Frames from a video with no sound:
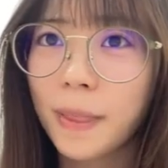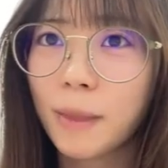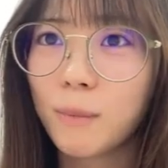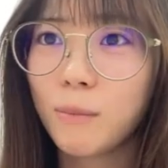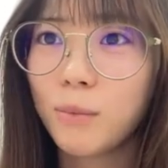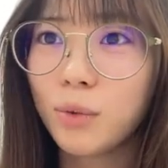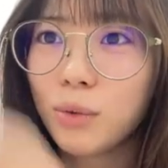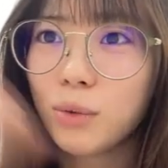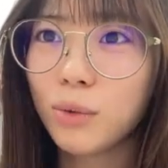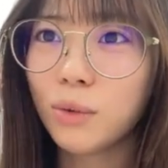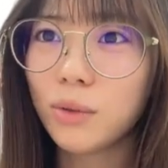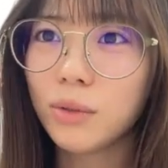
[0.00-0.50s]

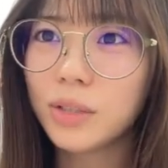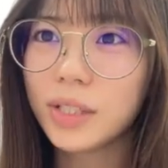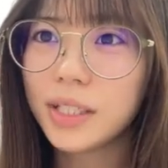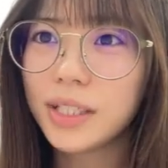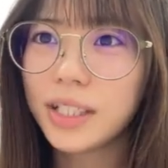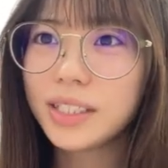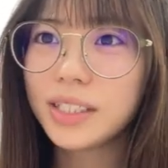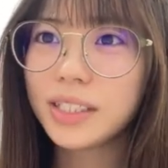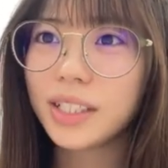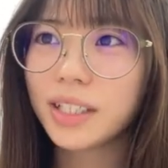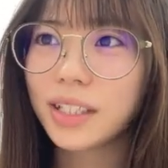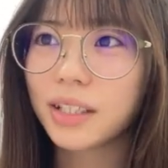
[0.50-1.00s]
向こうに
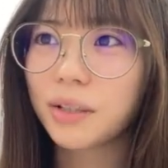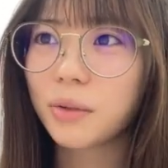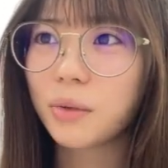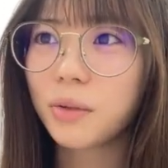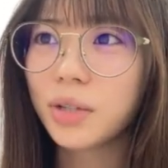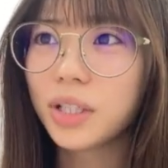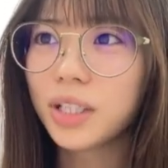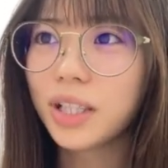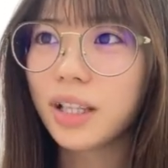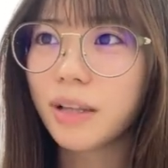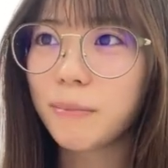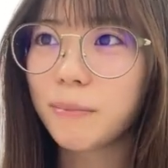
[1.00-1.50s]
レジだけど
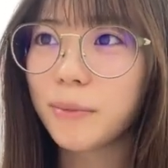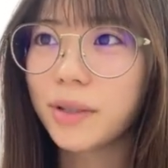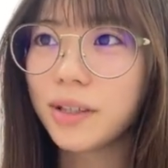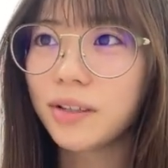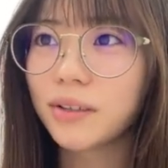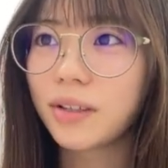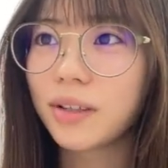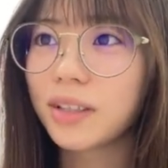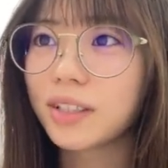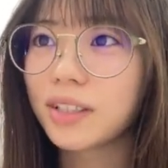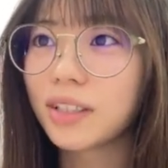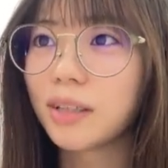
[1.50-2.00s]
これ出てピー
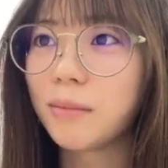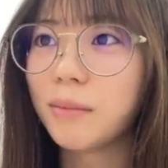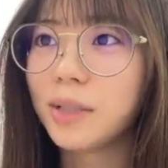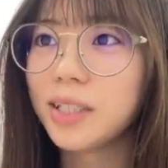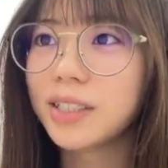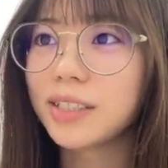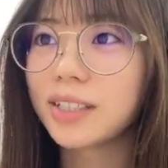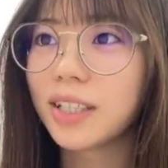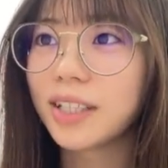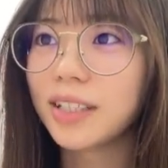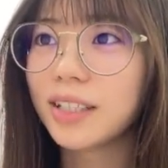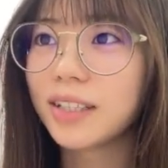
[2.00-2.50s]
とかなったら
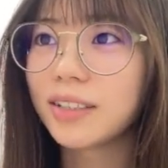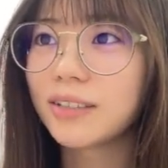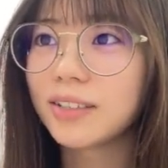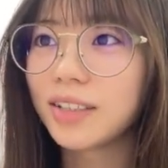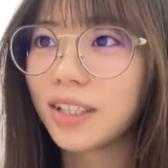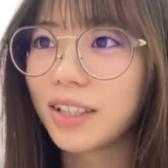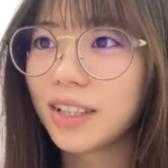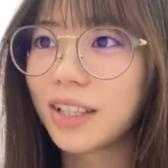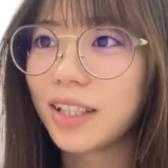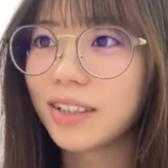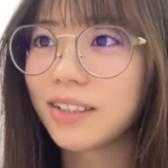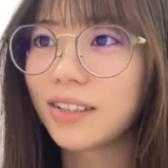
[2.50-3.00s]
マジ最悪
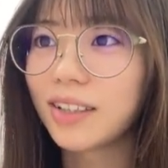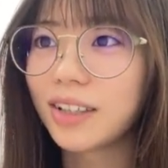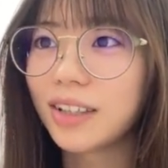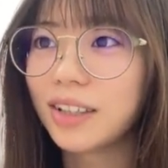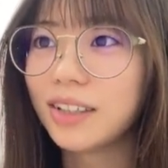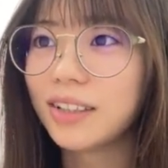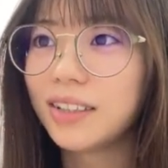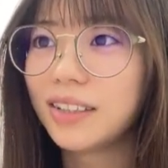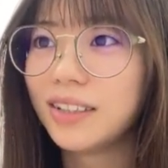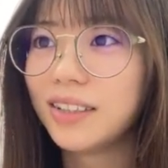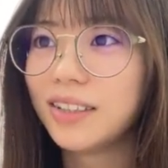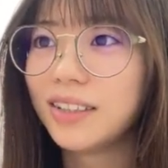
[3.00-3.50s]
だなとか
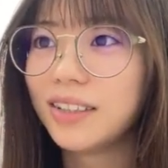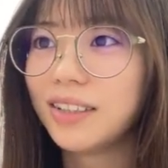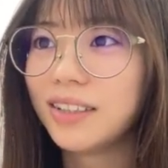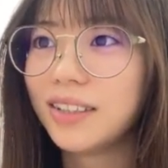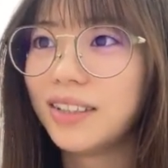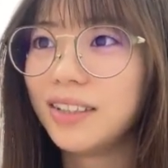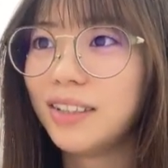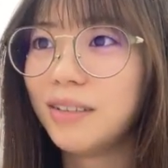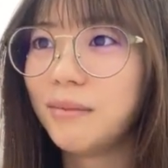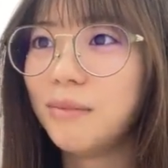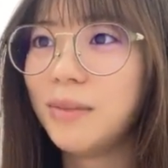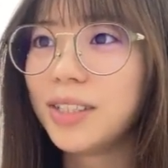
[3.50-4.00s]

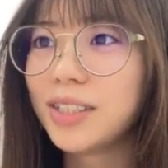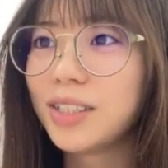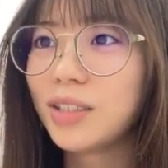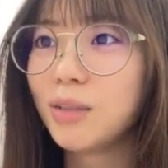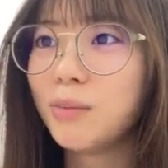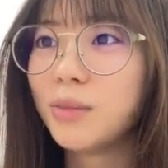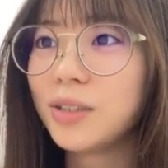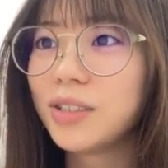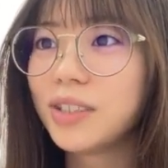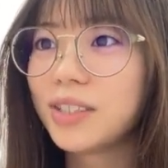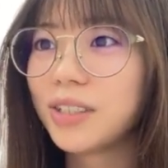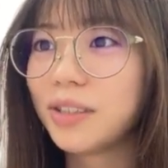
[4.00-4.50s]
めっちゃ
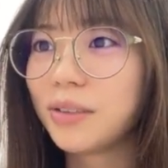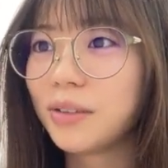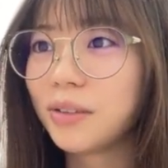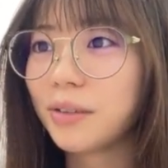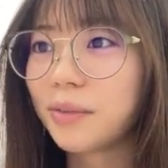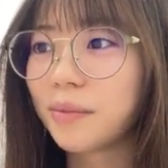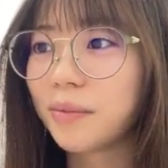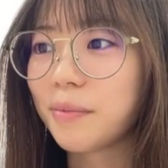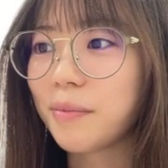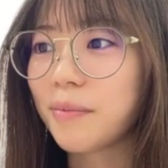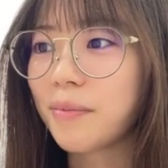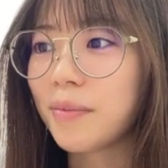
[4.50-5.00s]
思っちゃうのよ
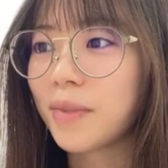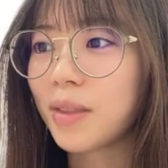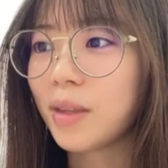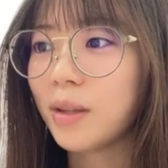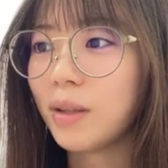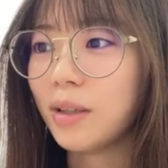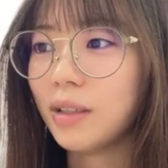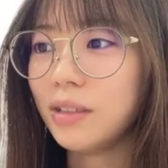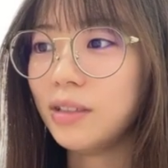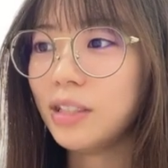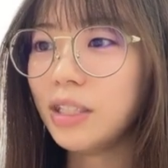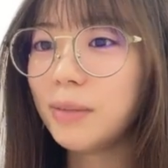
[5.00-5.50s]

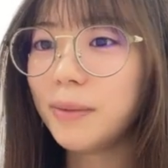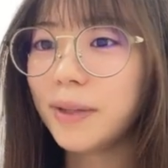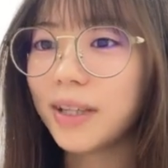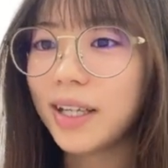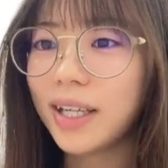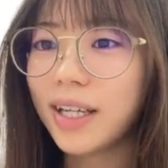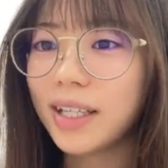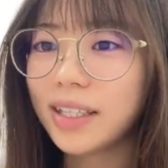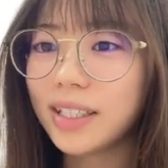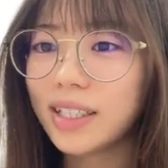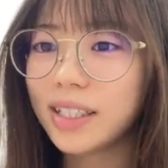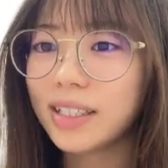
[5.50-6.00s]
売り場
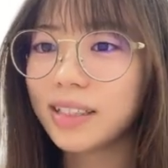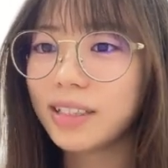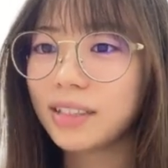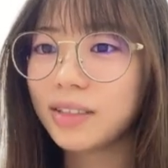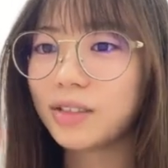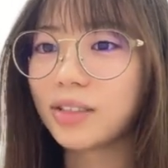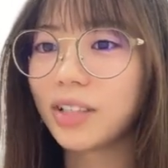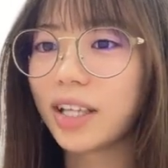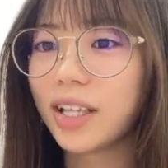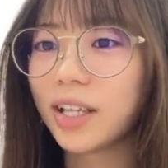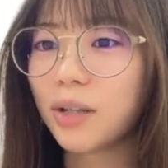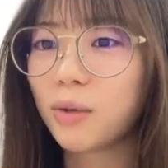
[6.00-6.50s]
が離れてる
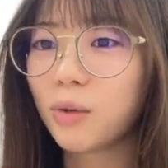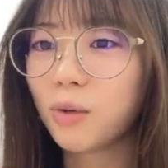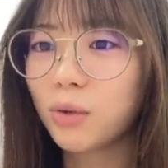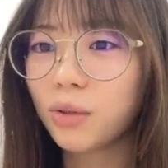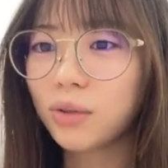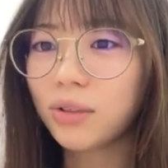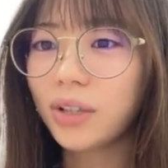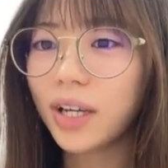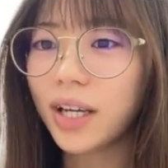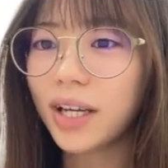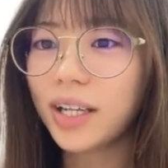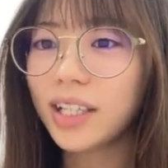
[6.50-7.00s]
とさえこ
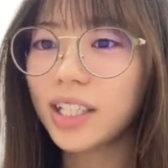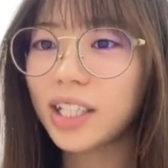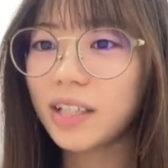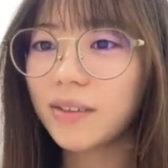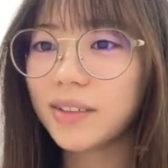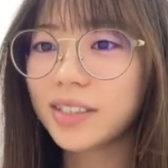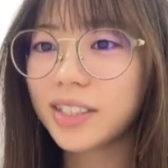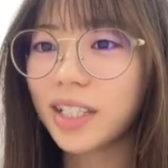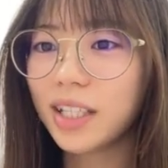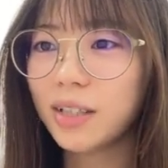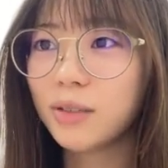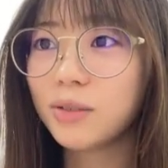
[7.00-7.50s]
この間
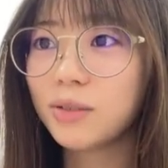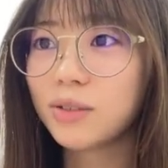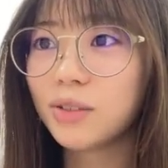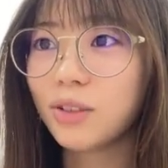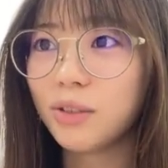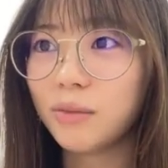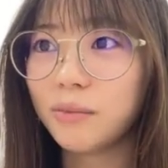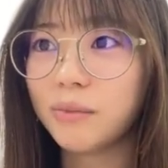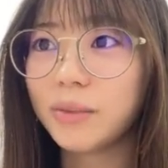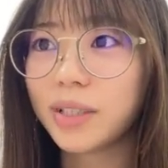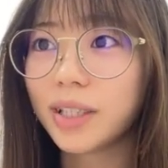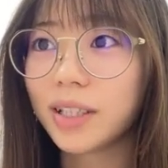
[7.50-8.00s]
は
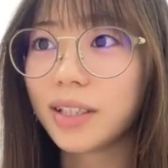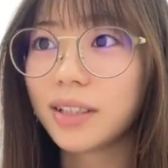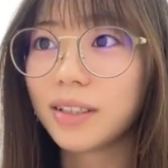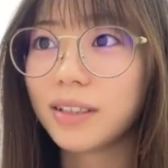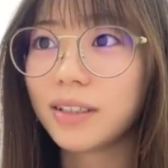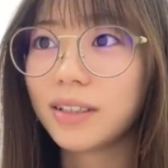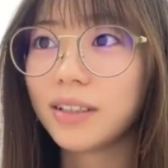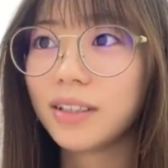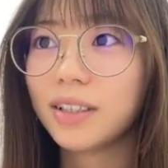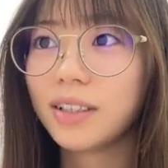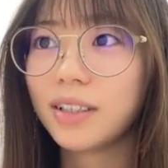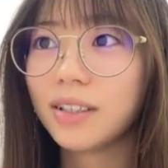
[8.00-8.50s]
セーフゾーンみたいな
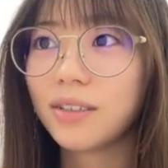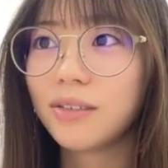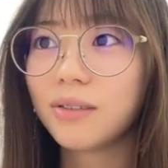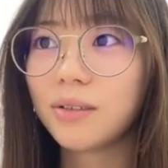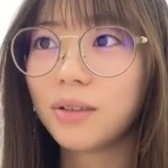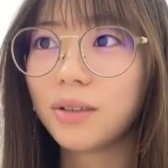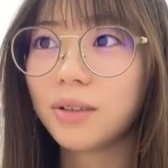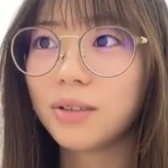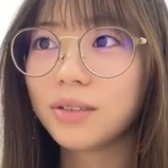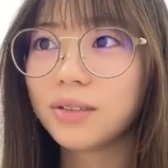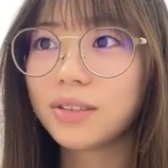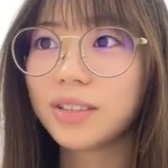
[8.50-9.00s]

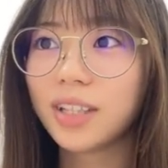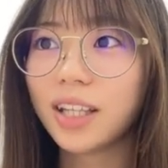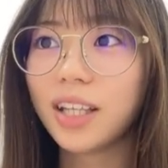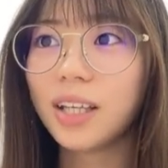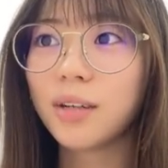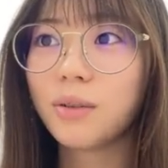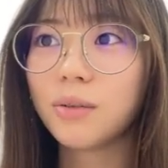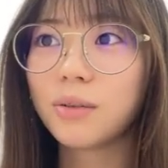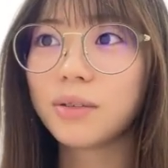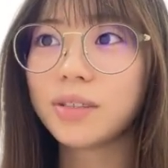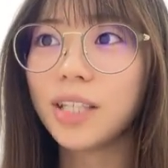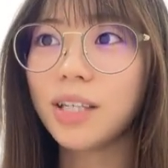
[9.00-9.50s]
ここえ
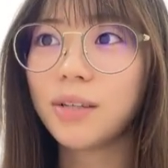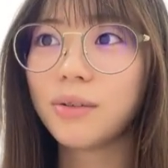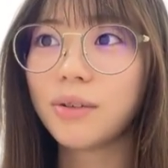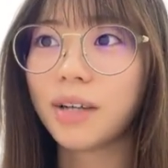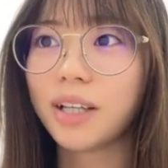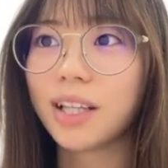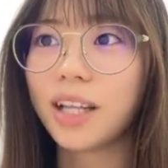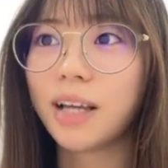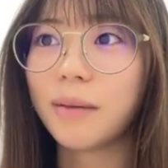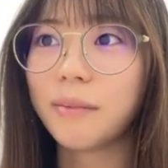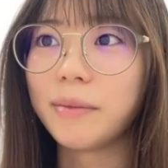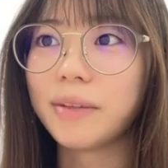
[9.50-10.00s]
ここセーフ
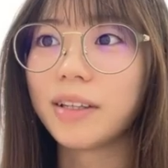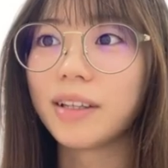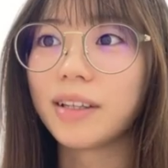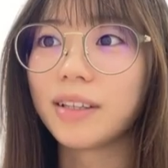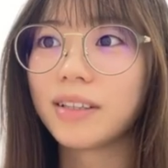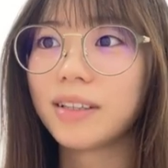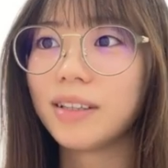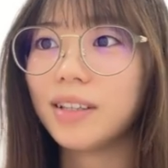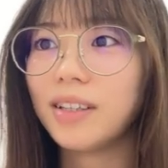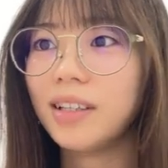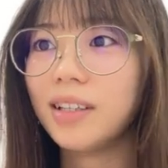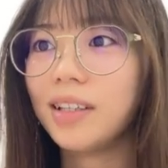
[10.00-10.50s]
かなみたい
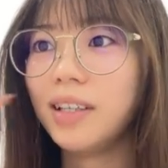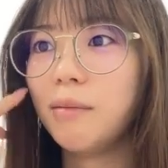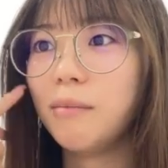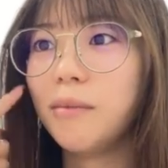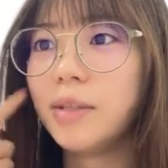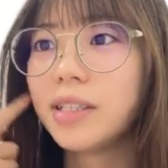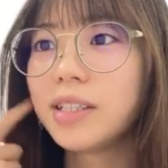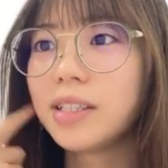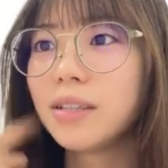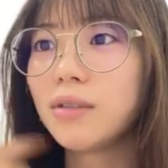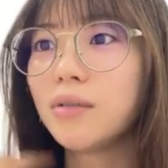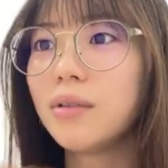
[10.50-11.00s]
な
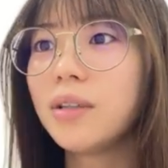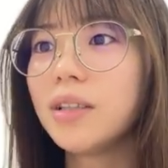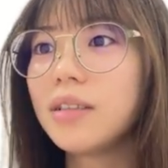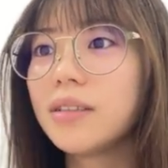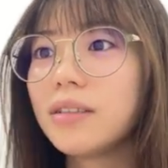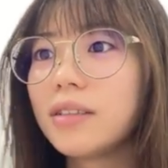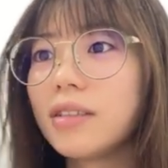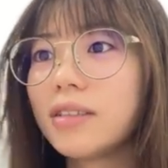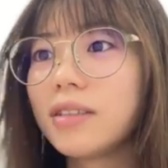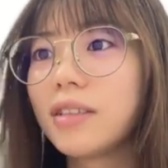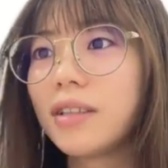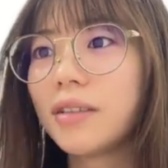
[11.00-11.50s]
めっちゃ怖
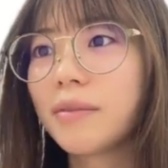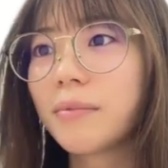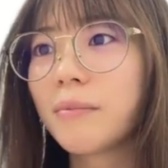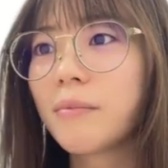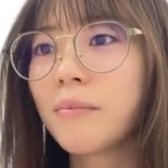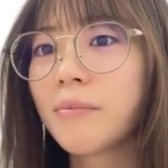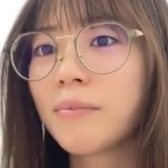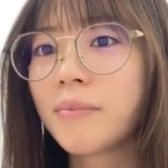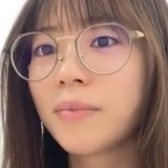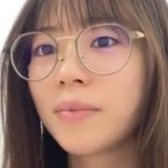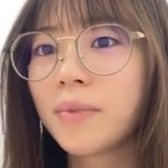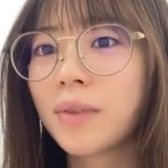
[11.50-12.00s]
くてさ
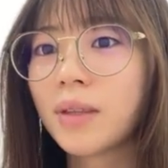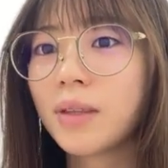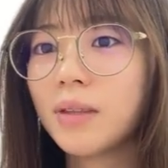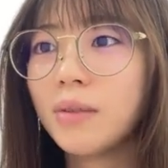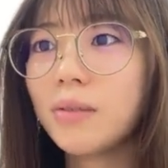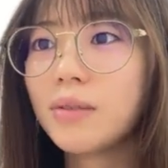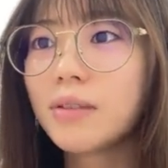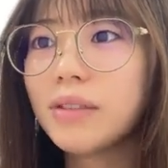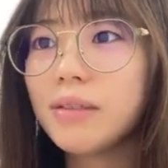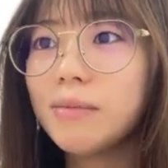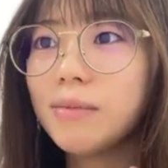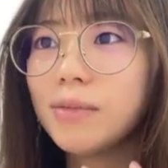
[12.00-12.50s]
盗
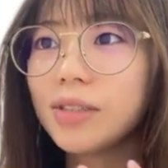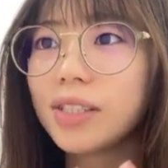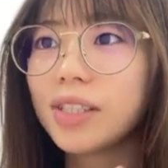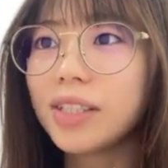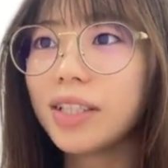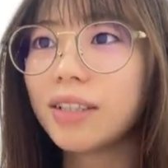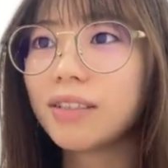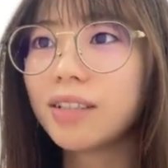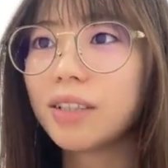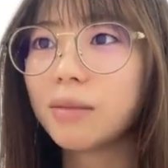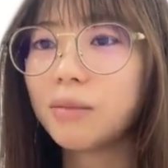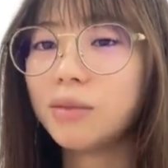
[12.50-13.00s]
む気
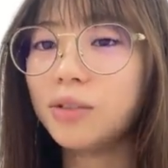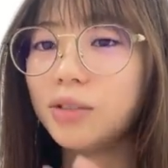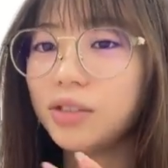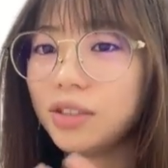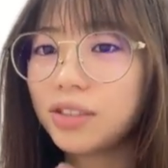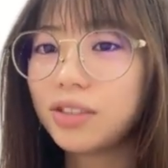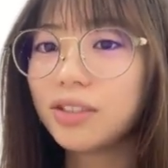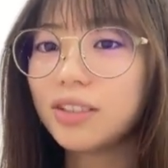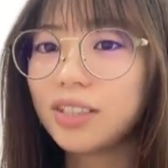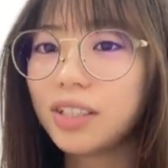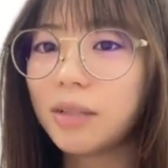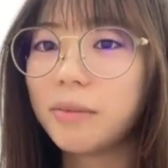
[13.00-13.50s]
なくても盗
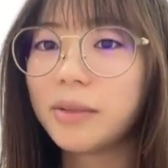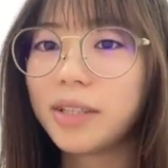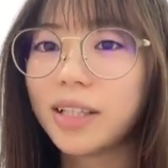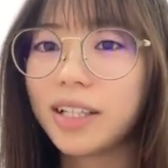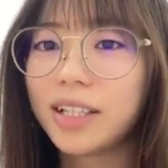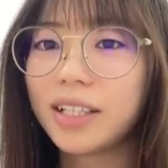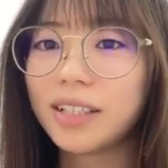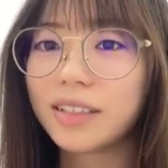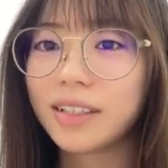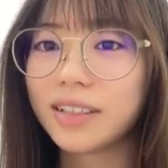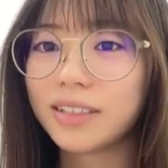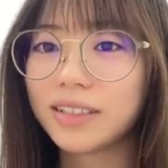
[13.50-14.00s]
んだみたいに
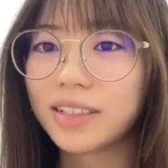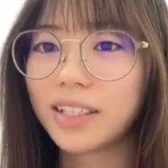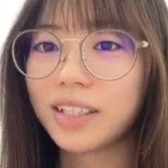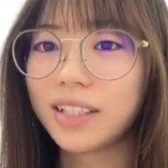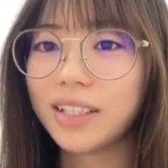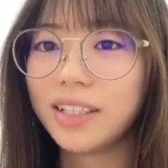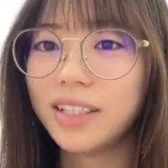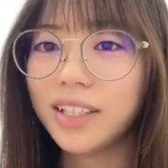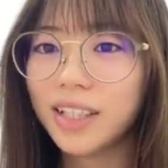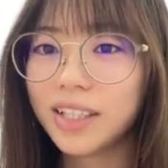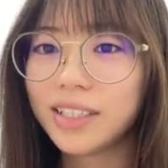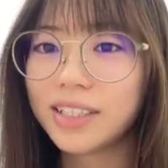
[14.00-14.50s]
なったらさ
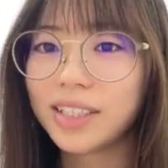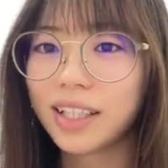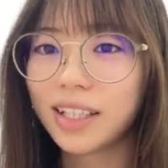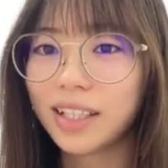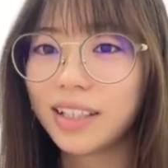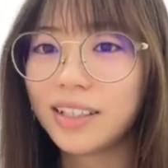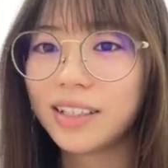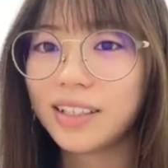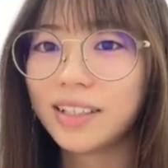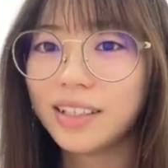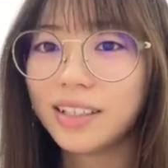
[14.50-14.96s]
嫌じゃん